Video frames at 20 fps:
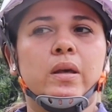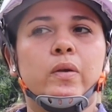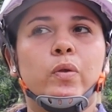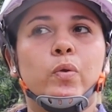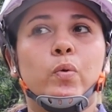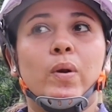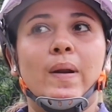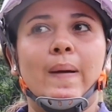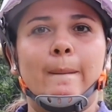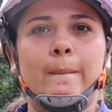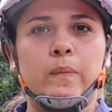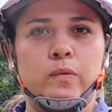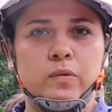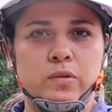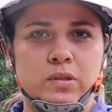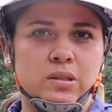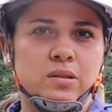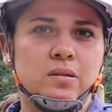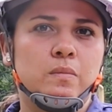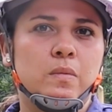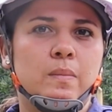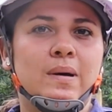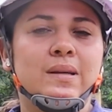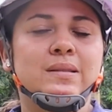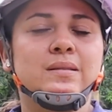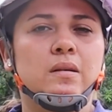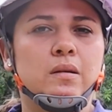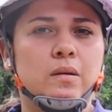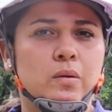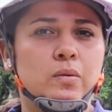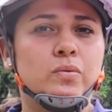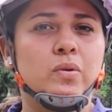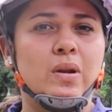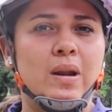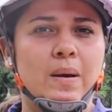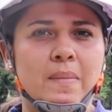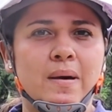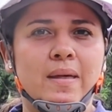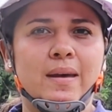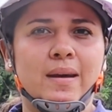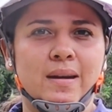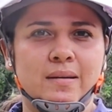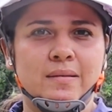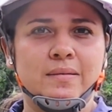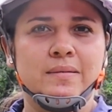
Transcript: y dura muchísimo más que incluso la madera.